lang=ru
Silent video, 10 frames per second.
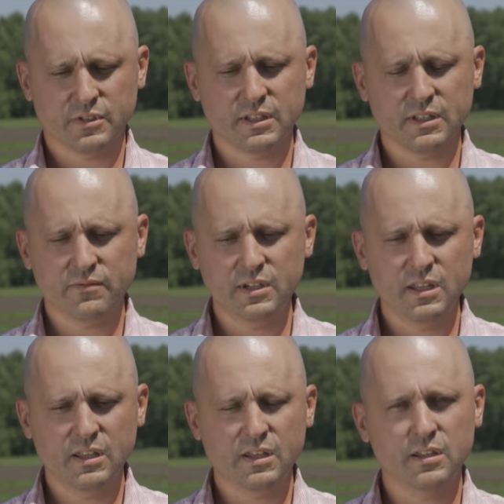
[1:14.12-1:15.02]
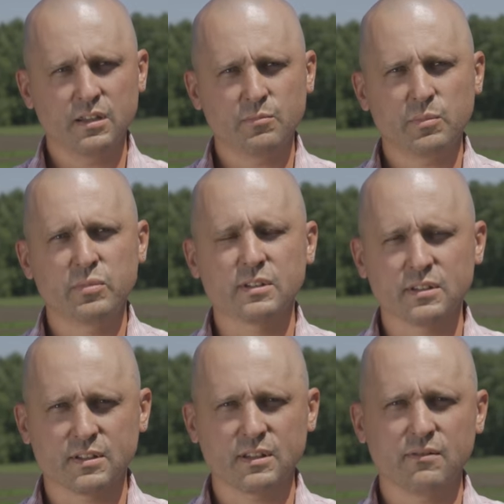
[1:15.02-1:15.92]
становления и
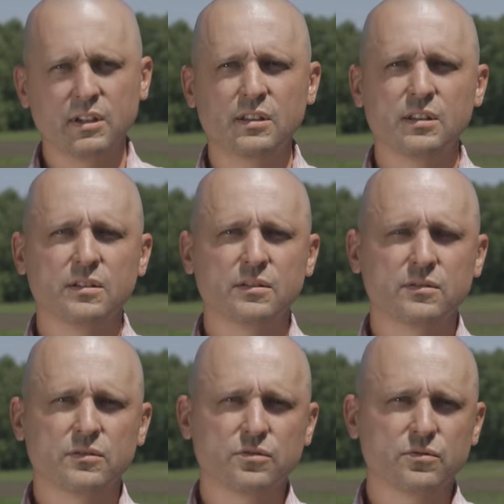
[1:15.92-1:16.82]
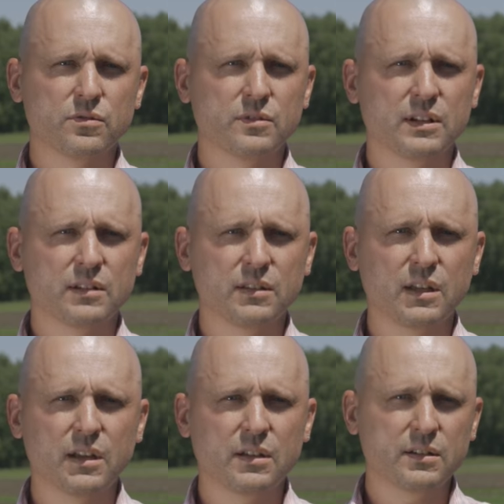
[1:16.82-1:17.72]
попытки становления сои на
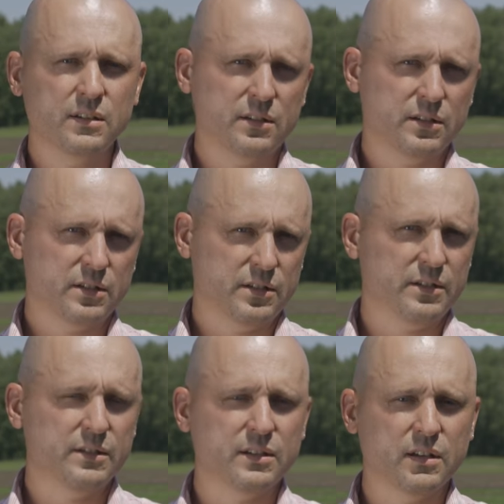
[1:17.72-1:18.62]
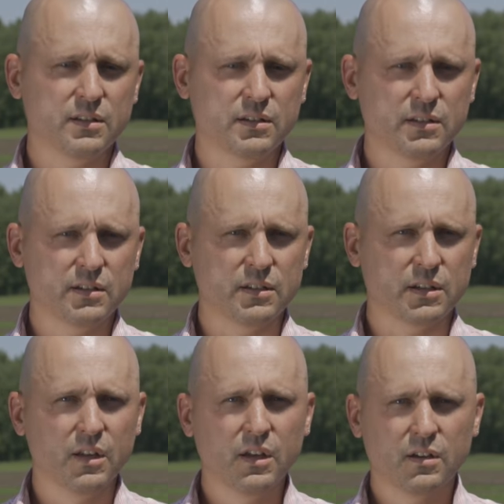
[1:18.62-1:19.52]
Алтае – это 60-е
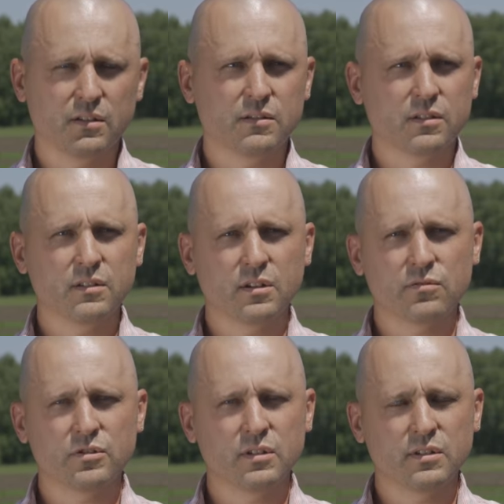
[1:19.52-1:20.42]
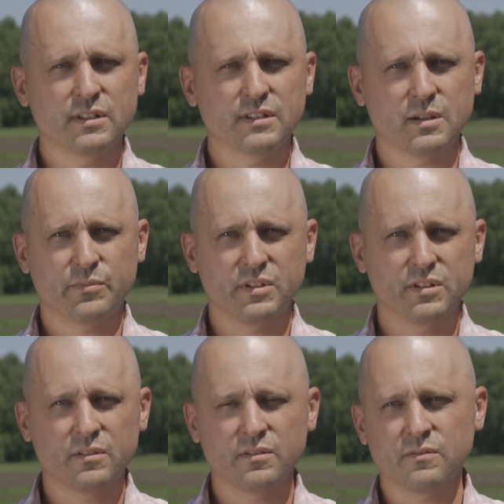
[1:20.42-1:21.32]
годы, а, когда уже на
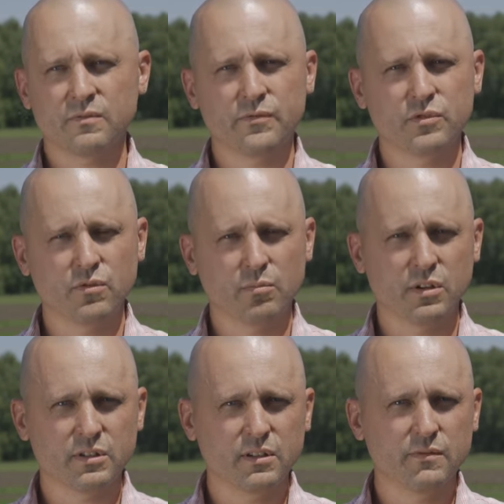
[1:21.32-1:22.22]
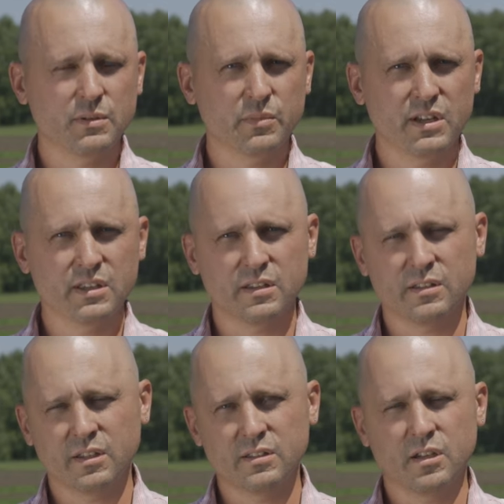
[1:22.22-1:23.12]
Западе вовсю обратили внимание
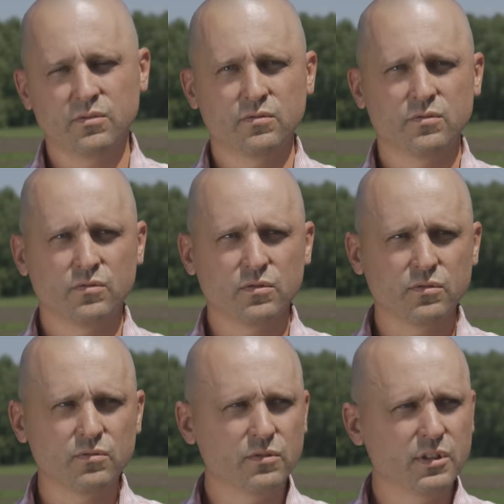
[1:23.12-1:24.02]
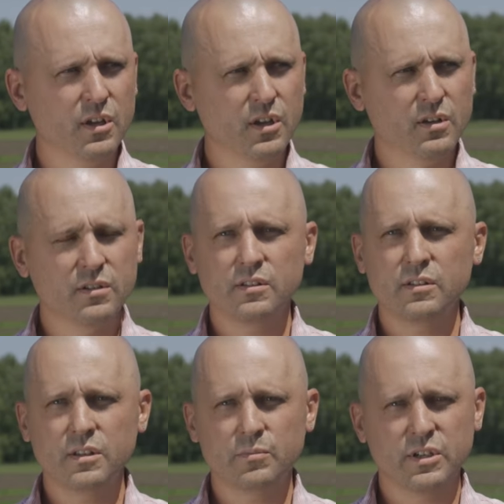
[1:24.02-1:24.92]
на данную культуру
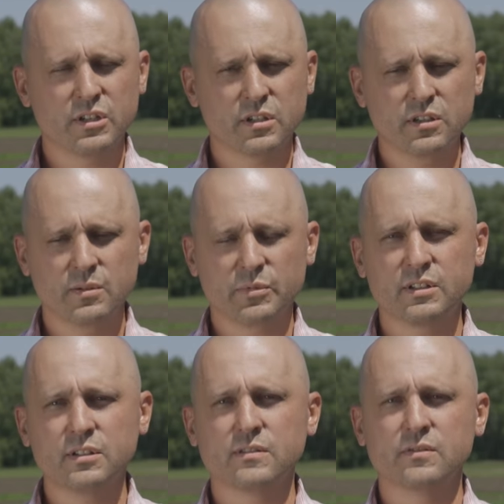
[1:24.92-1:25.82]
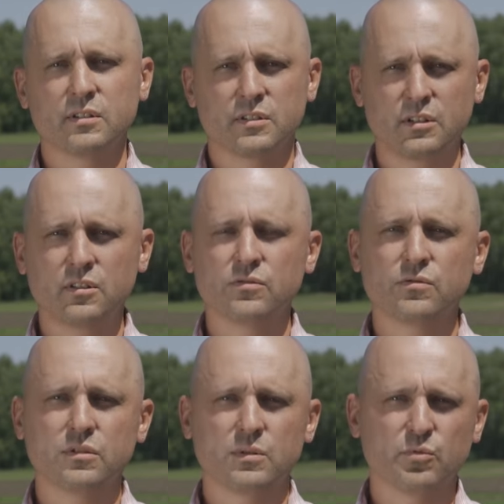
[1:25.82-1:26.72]
и перешли непосредственно к
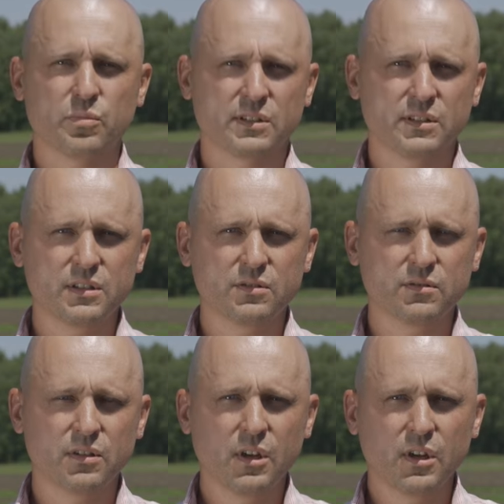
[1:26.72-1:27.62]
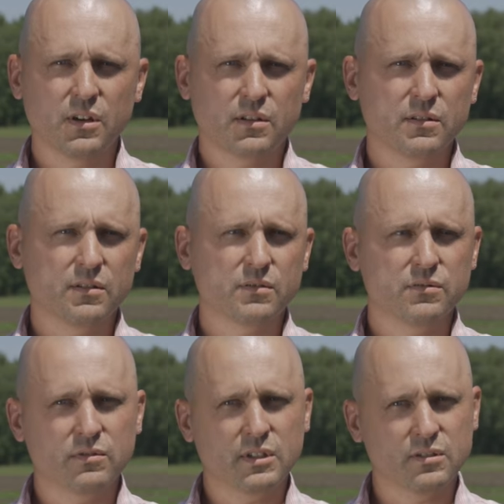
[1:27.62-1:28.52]
селекционному процессу процессу. А,
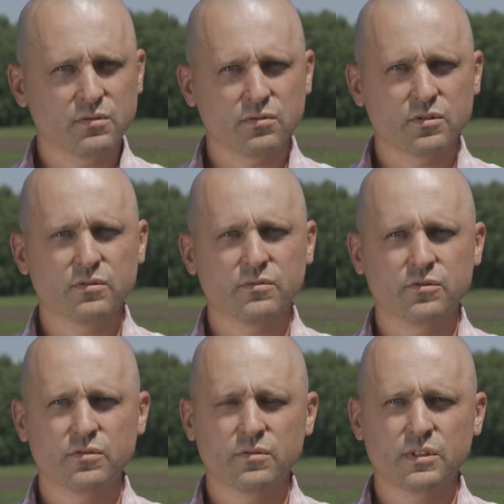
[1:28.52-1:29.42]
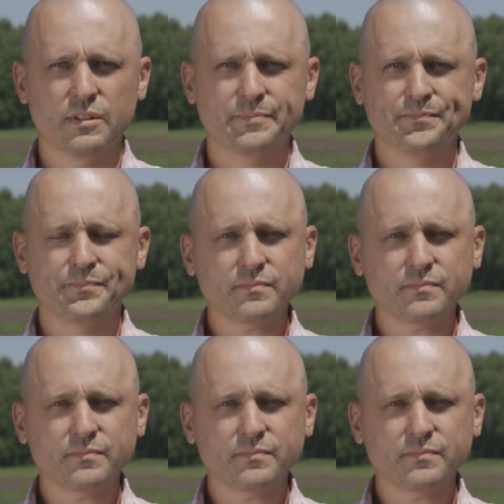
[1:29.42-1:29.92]
у нас тоже ученые